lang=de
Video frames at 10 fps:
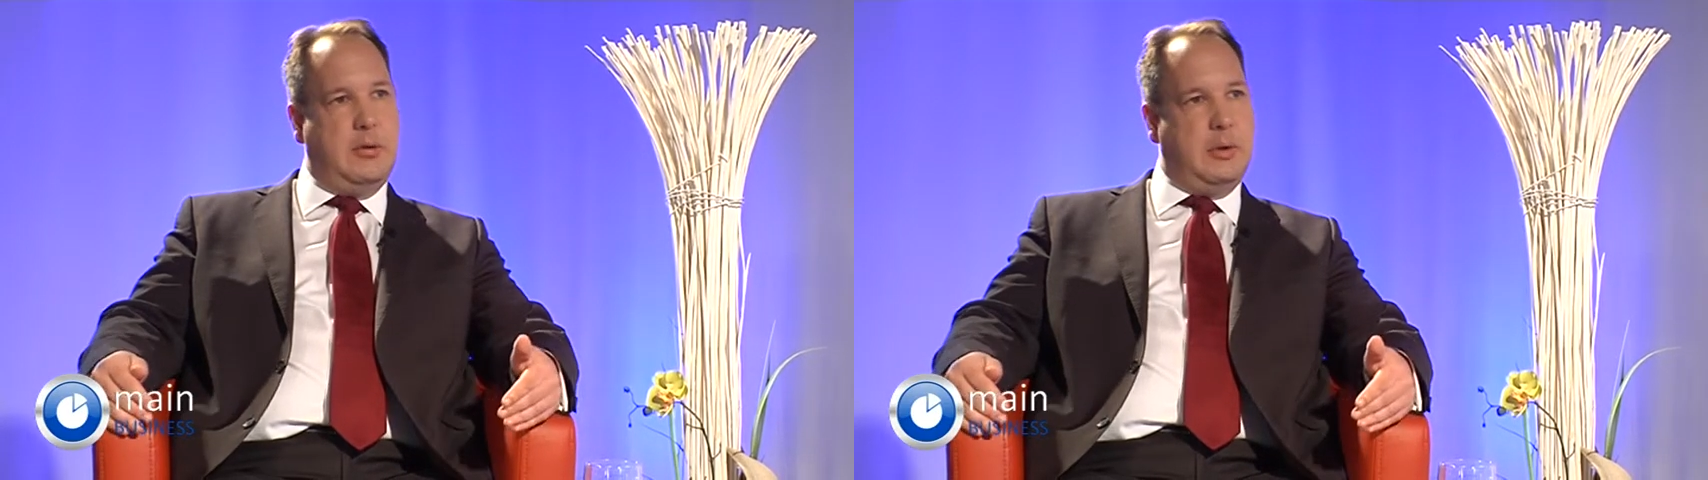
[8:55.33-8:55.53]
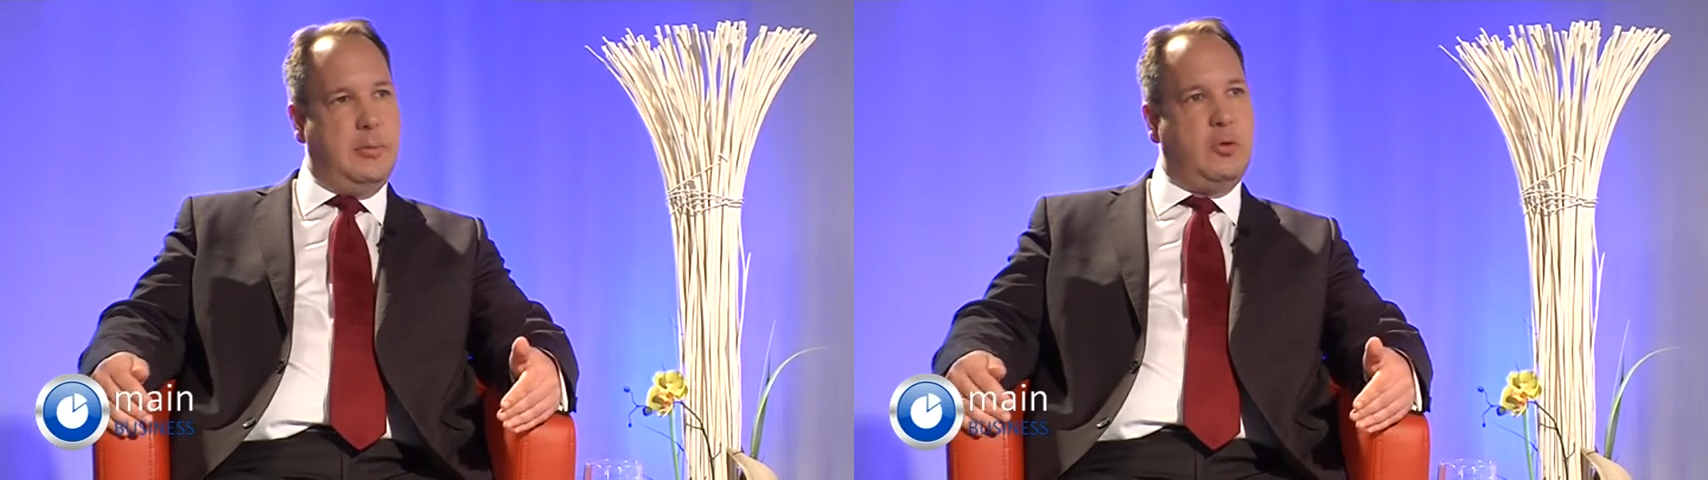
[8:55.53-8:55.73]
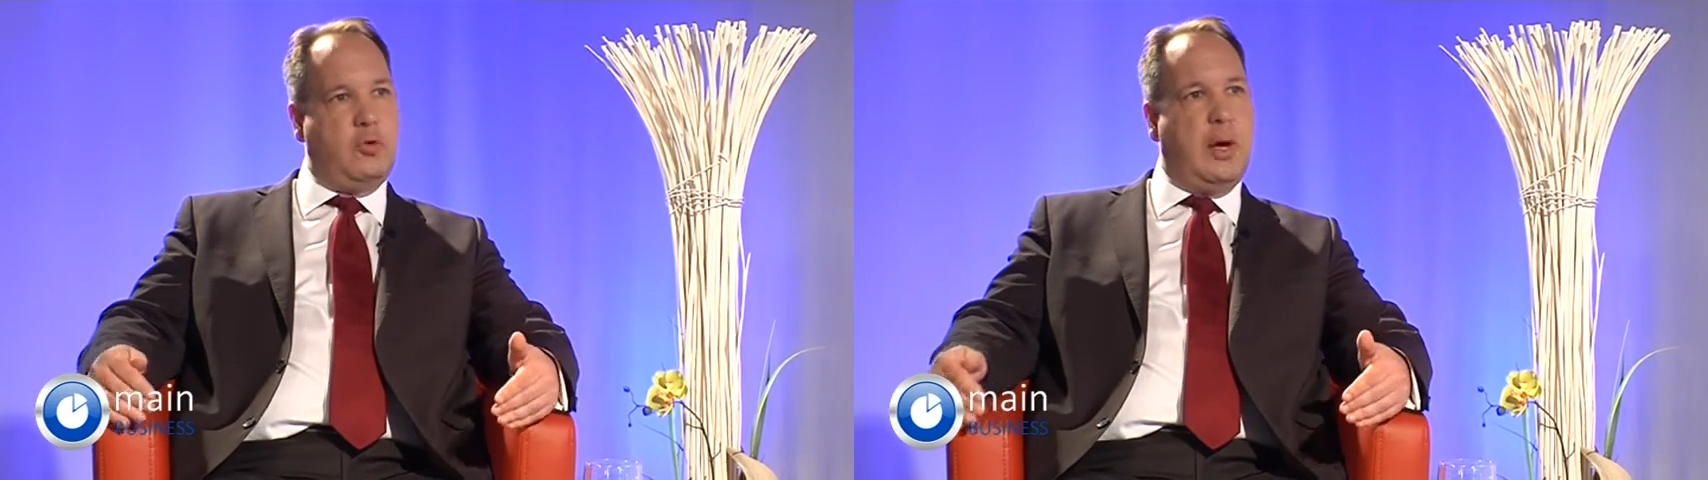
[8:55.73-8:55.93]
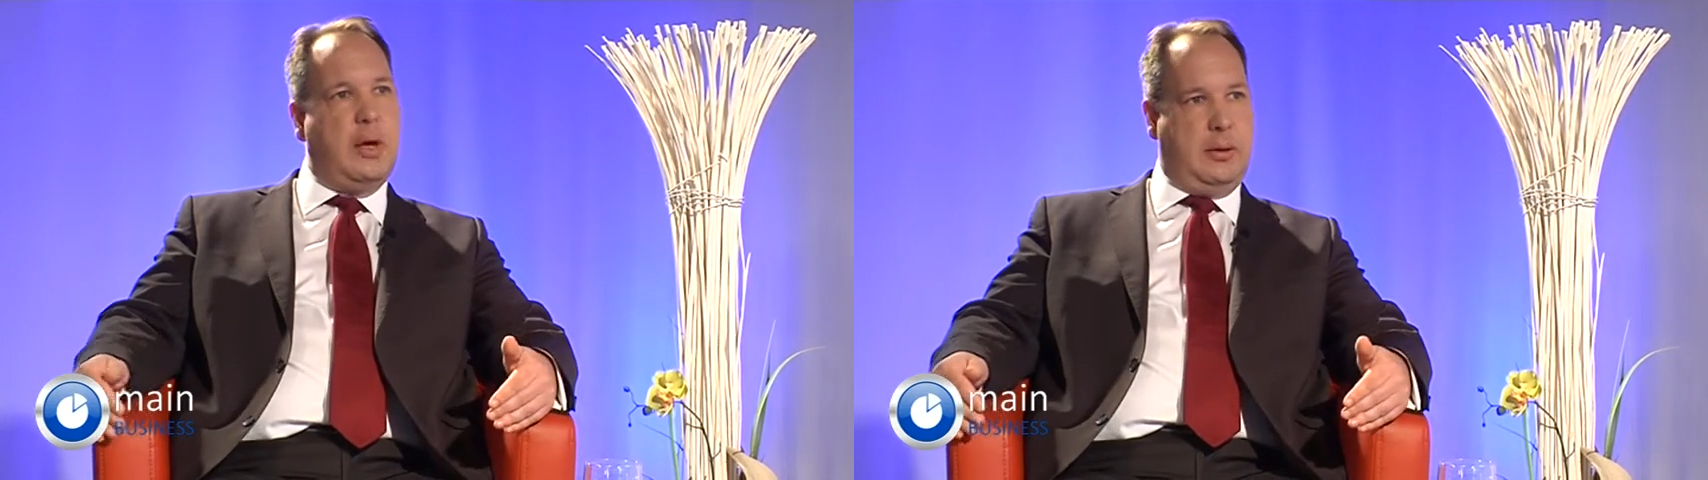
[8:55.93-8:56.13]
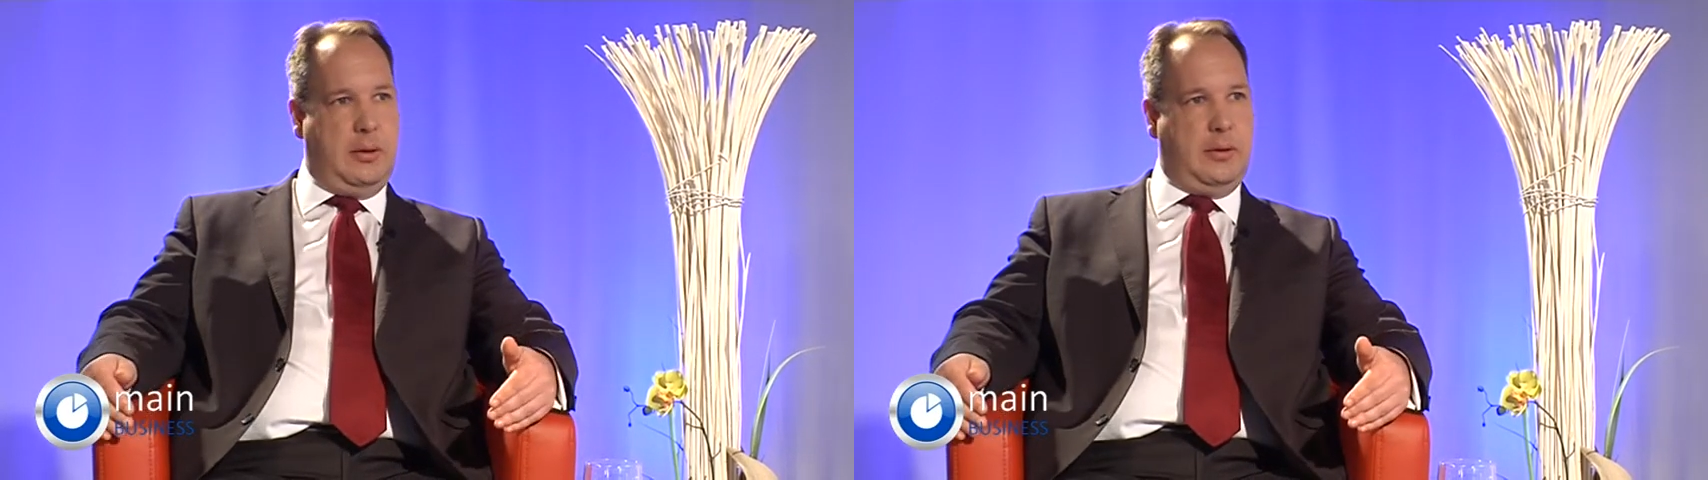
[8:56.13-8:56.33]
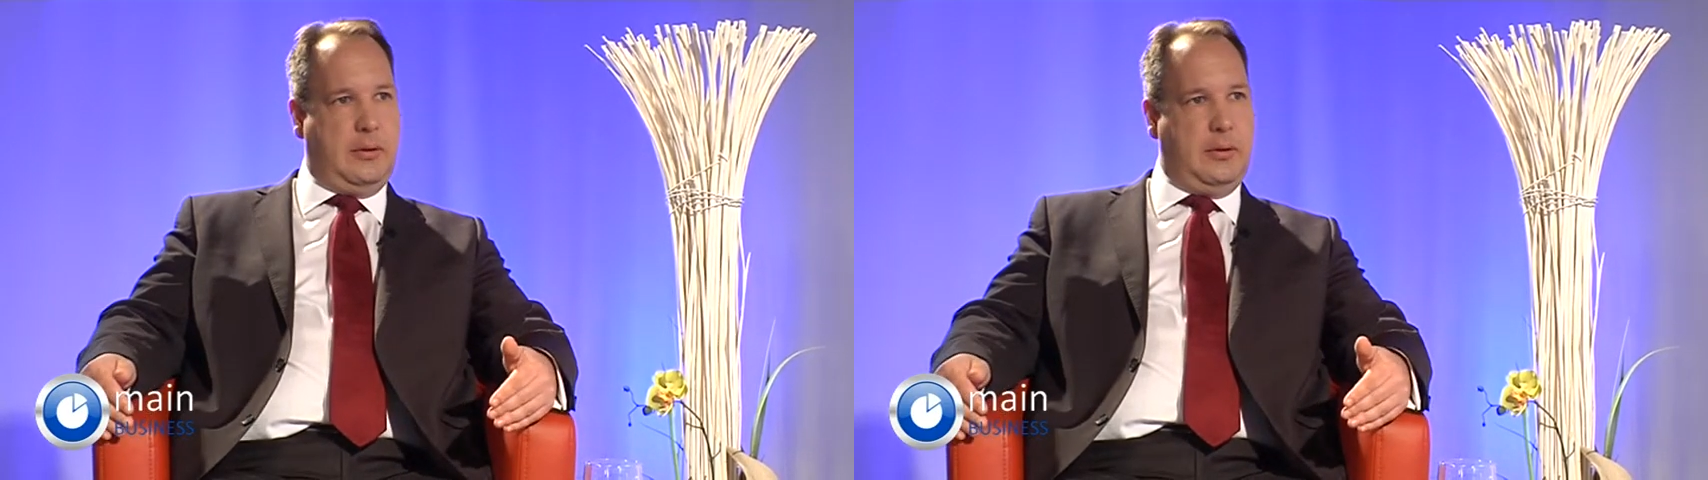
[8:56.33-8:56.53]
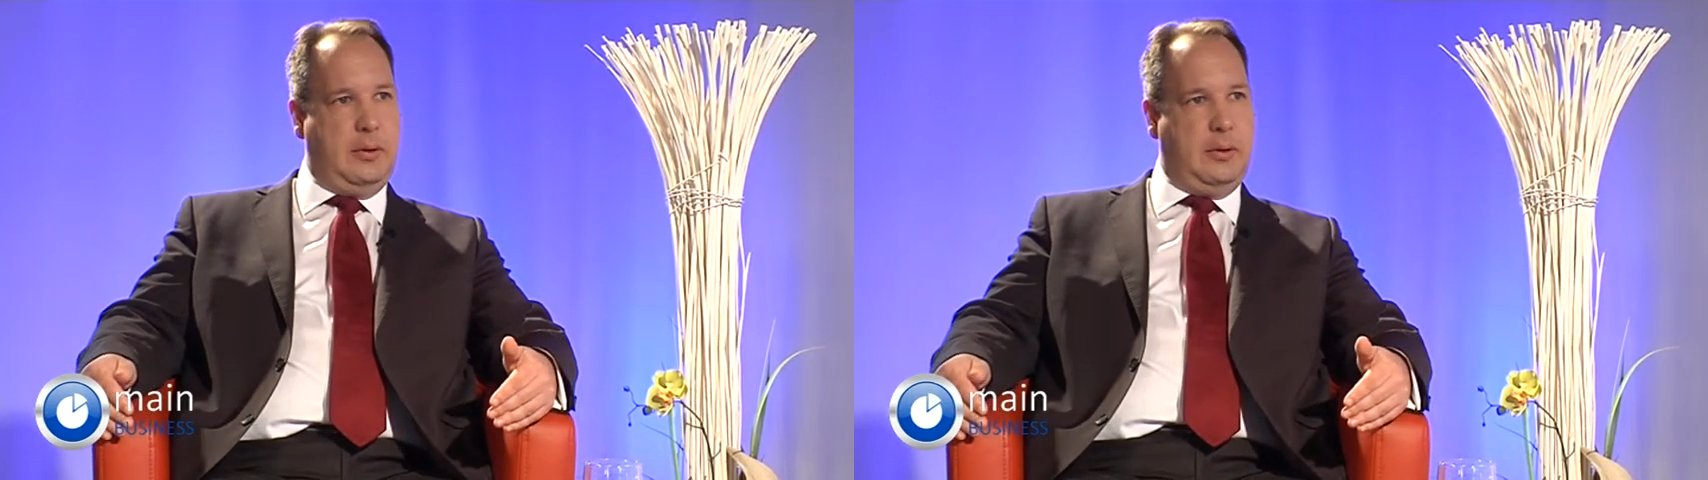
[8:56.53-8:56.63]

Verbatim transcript: oder mich scheiden lasse.